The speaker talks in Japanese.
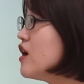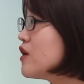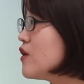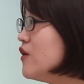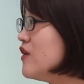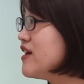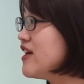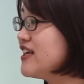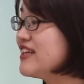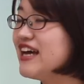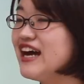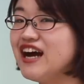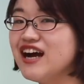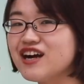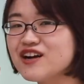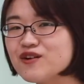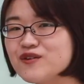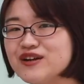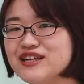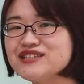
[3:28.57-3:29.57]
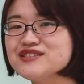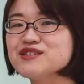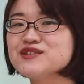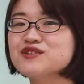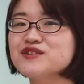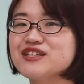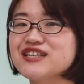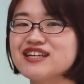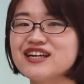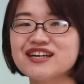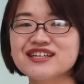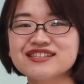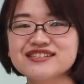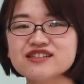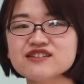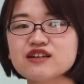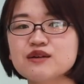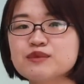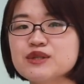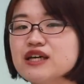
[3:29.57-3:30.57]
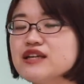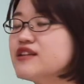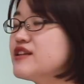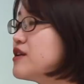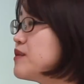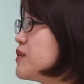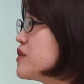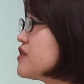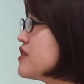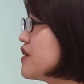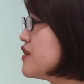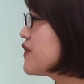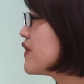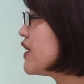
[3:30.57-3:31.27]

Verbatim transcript: 今回ねああこれちょっと引っかかっちゃうかもなって思った